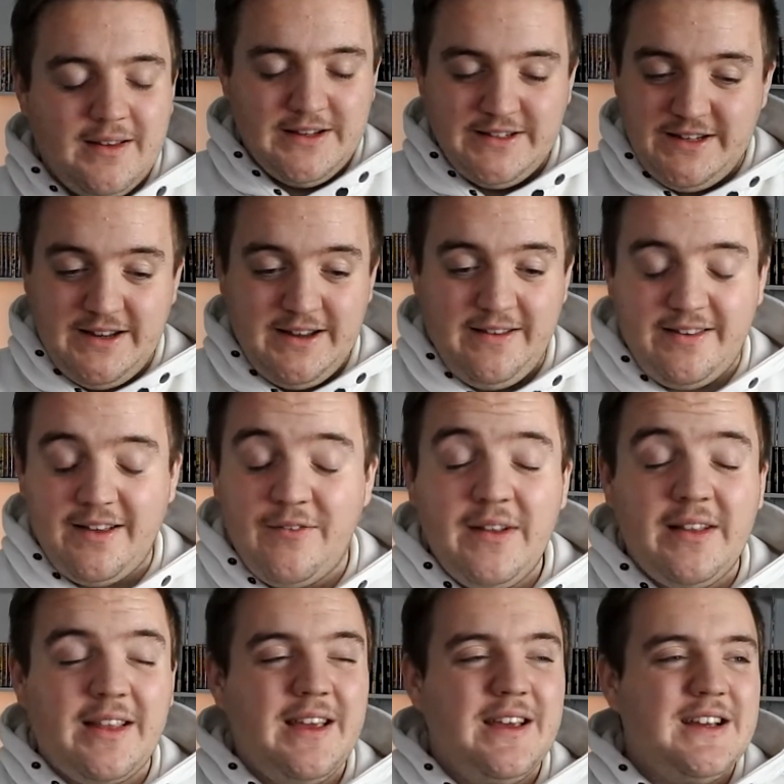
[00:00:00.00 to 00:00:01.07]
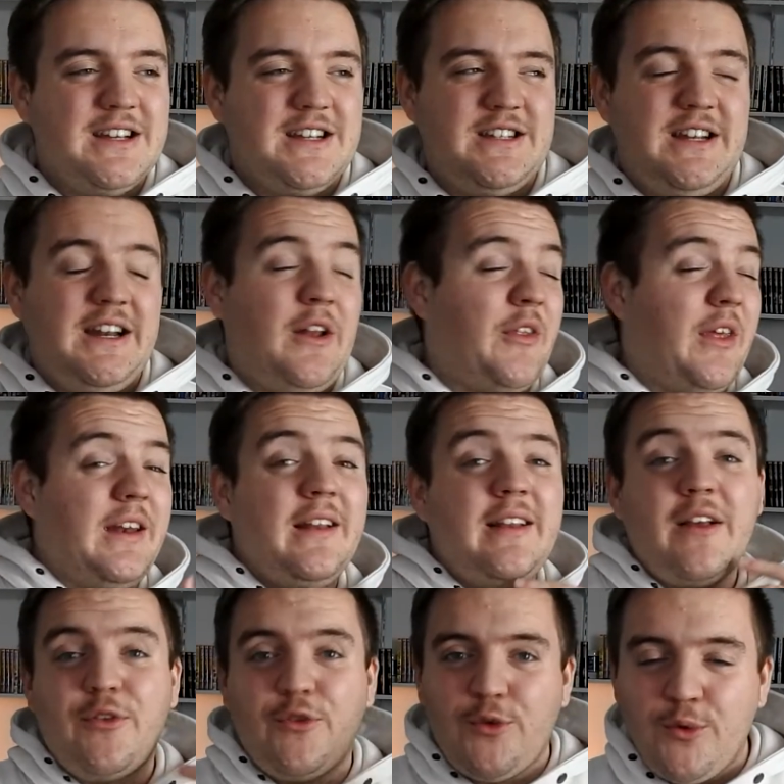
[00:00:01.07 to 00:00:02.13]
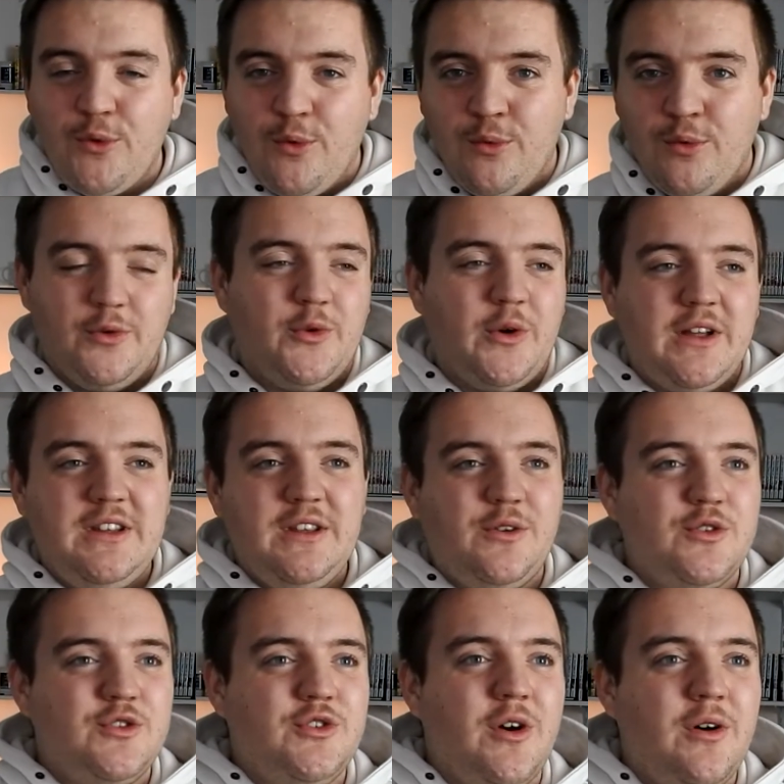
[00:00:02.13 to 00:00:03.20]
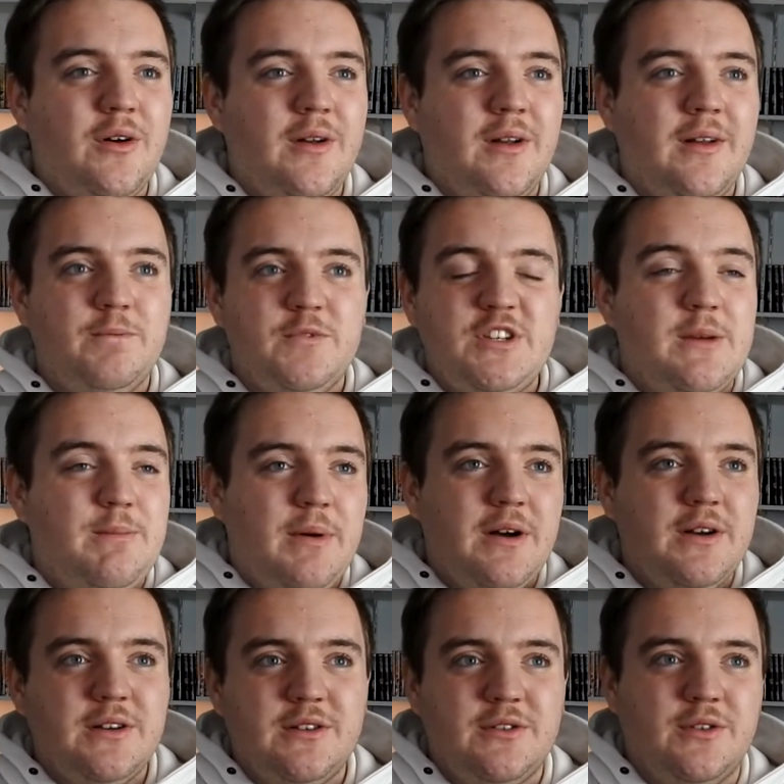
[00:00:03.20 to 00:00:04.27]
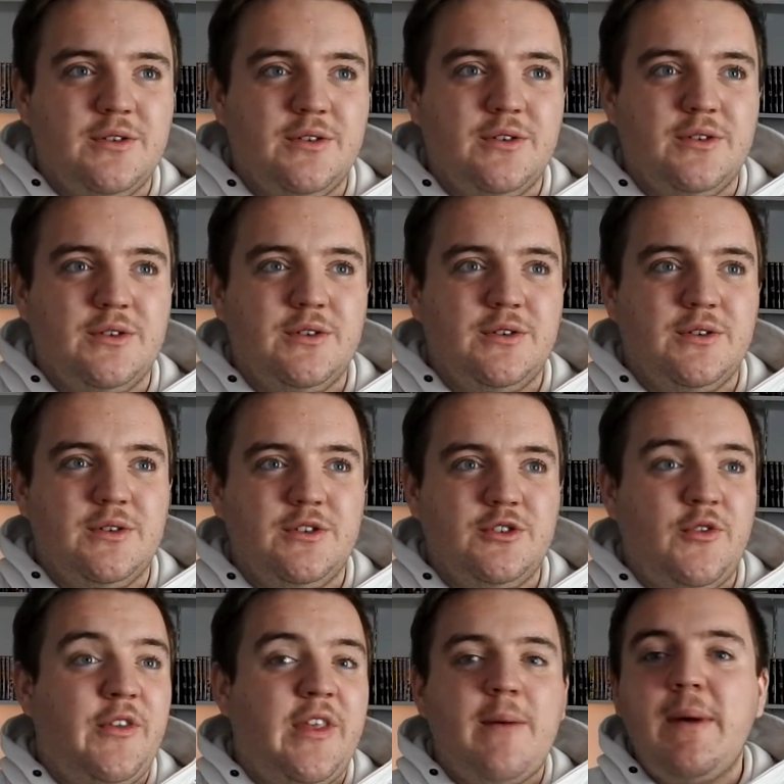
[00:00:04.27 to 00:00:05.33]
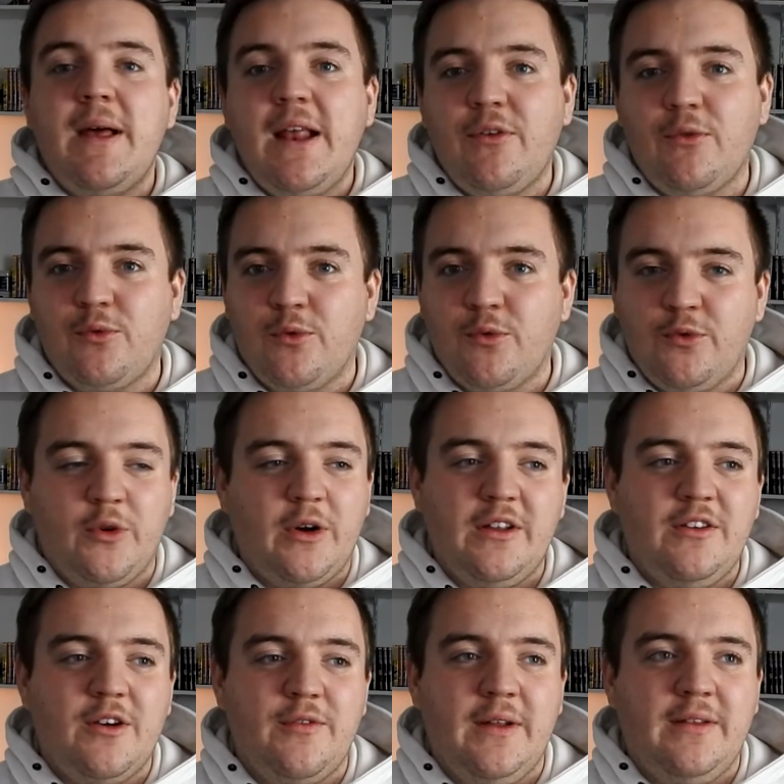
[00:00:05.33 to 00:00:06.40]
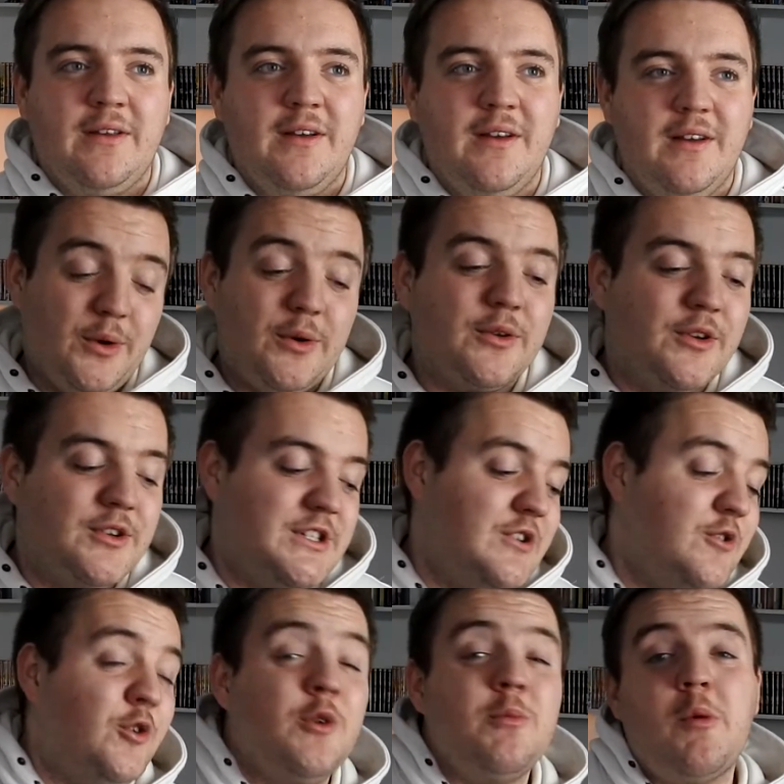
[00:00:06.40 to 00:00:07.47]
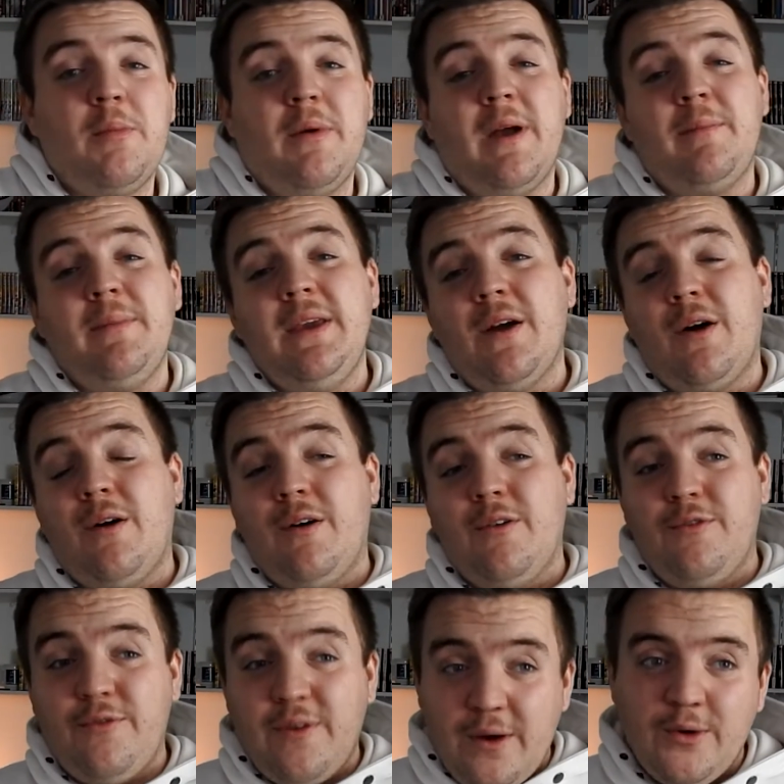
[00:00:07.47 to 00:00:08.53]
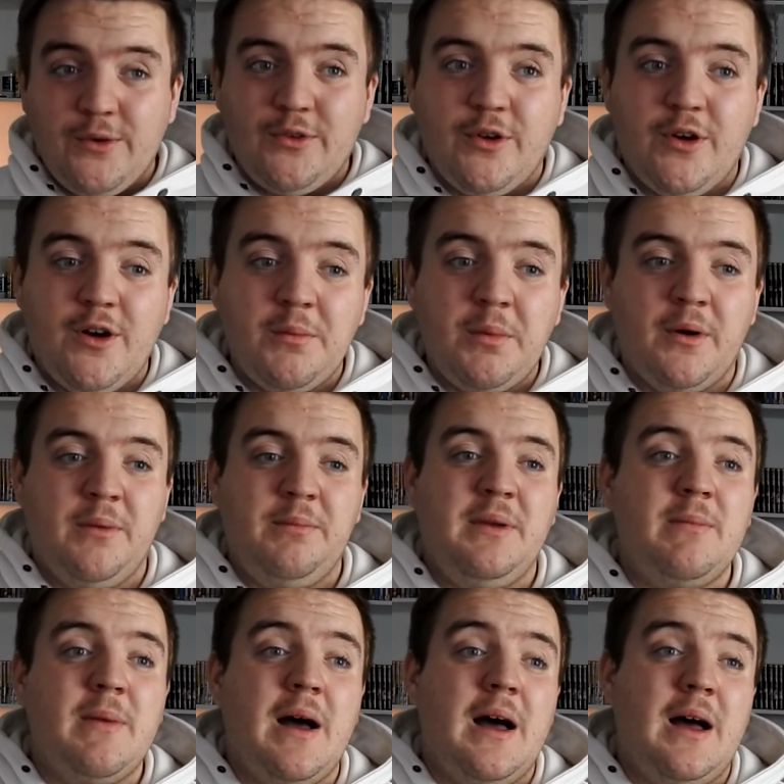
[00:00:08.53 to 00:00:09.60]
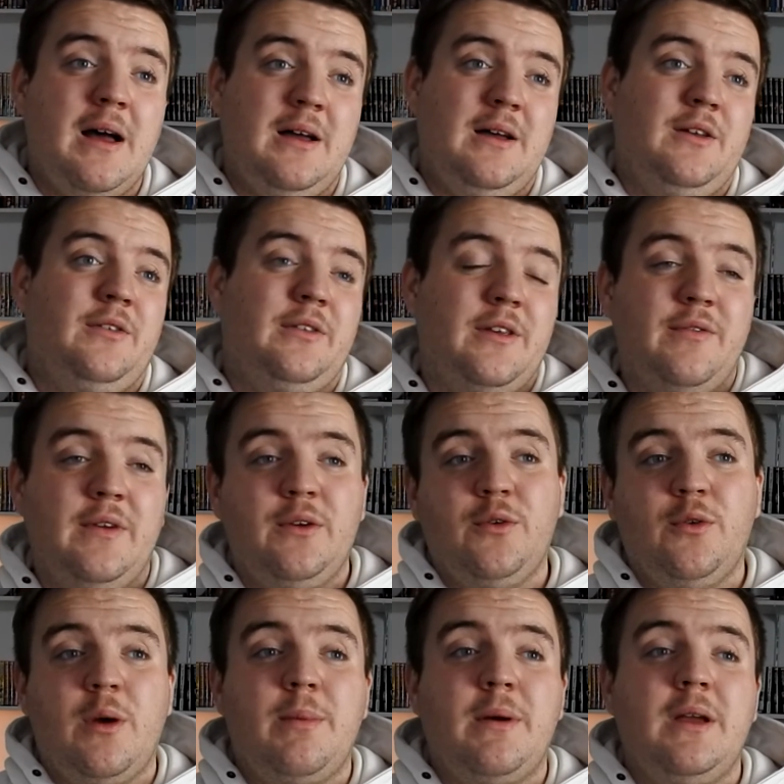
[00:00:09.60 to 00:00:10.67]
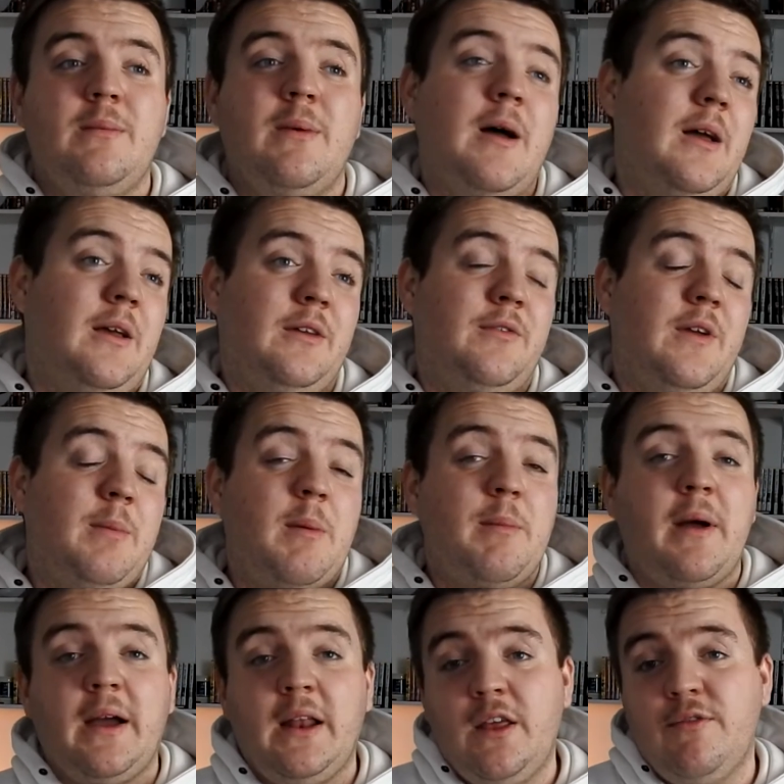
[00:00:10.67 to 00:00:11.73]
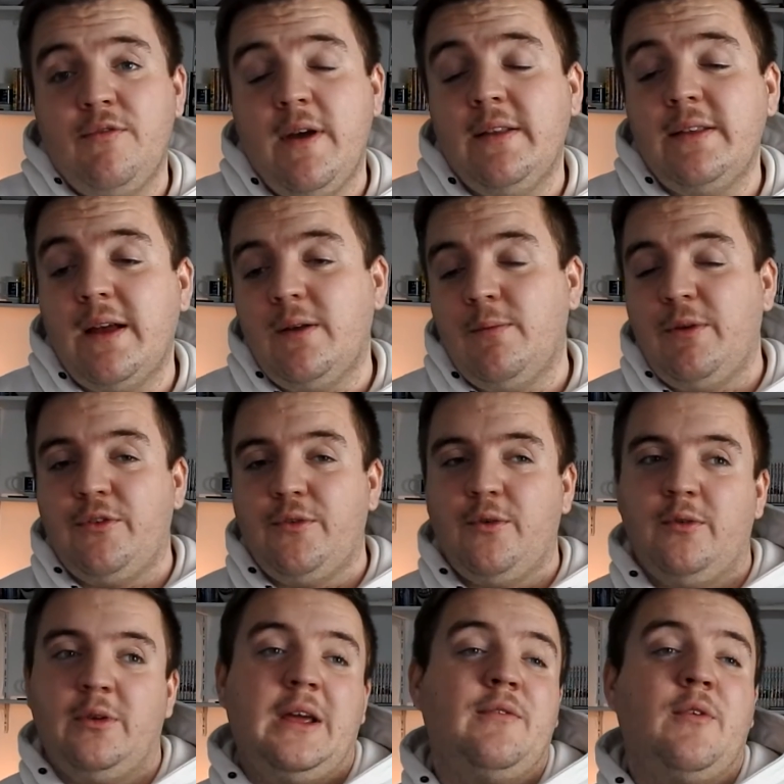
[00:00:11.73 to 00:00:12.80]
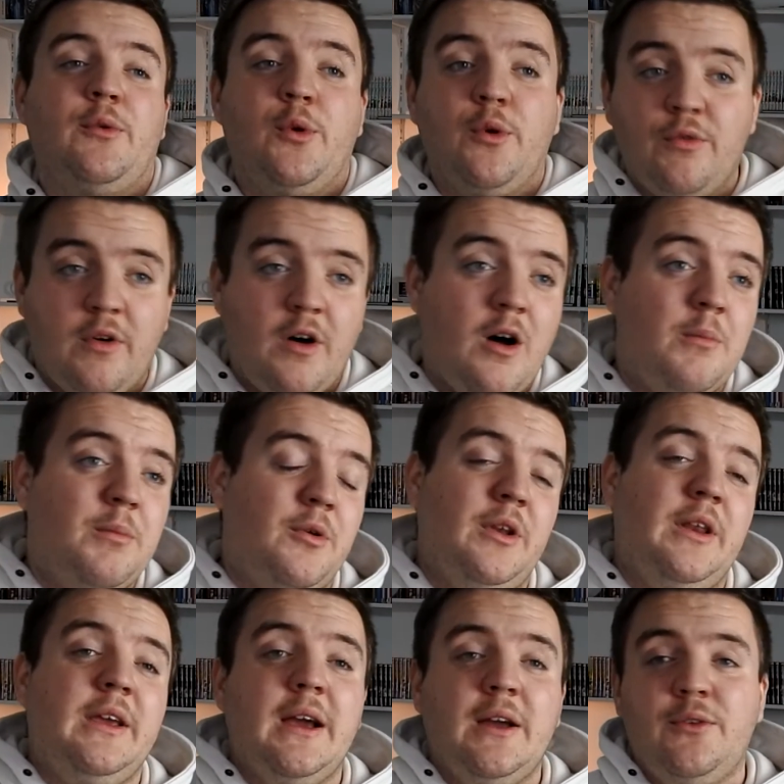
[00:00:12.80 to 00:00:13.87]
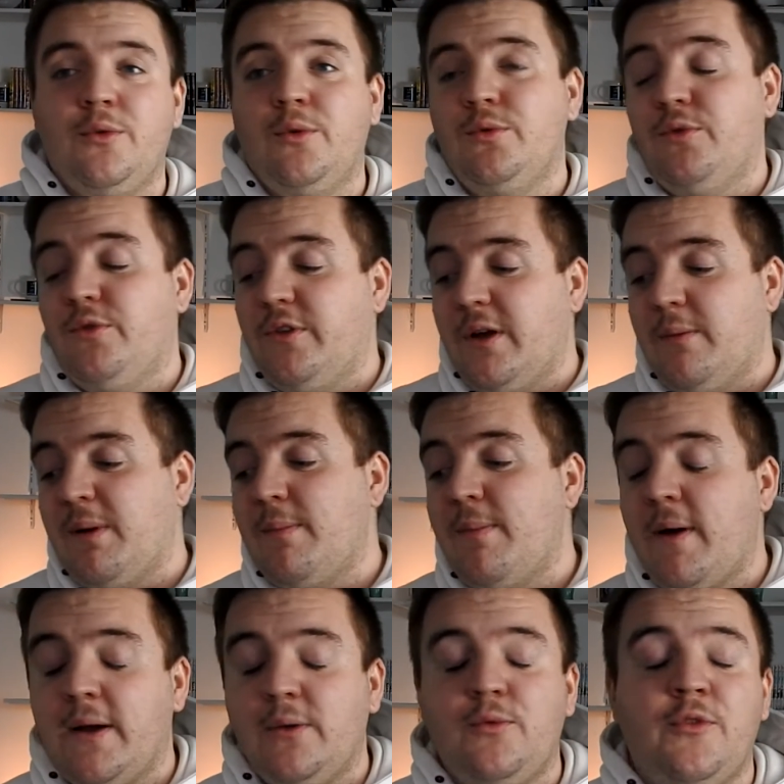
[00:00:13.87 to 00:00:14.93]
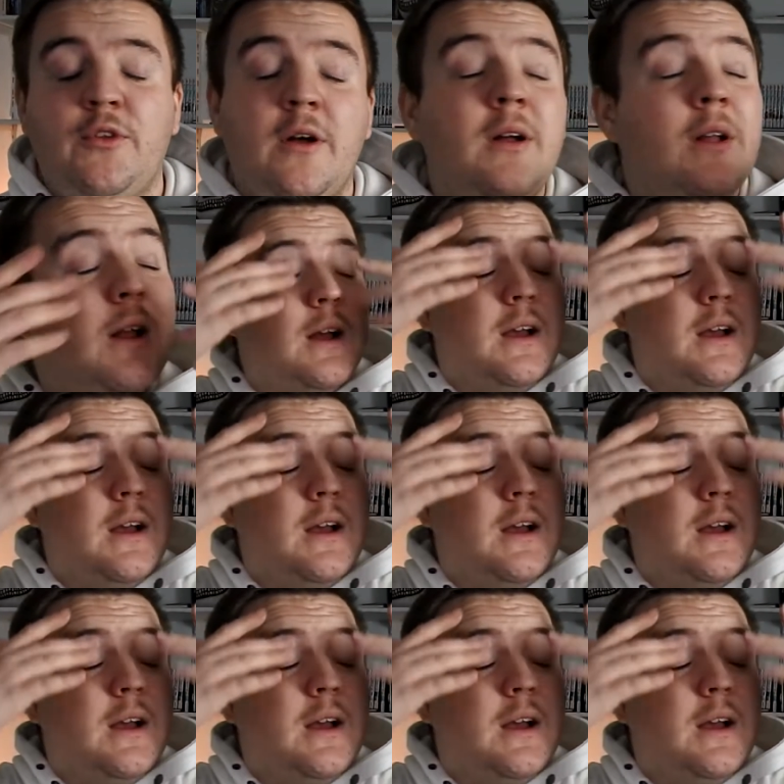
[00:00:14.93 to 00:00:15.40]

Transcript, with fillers: En fait, j'étais dans un état second. On aurait dit que genre, je sais pas, euh, je faisais un malaise, on, m'aurait dit en fait. Donc euh, j'ai eu que mon permis en fin octobre, et puis bah ça fait qu'après bah, il fallait préparer les fêtes, hein, parce qu'on arrive en novembre, les cadeaux, tout ça, préparer tout ça.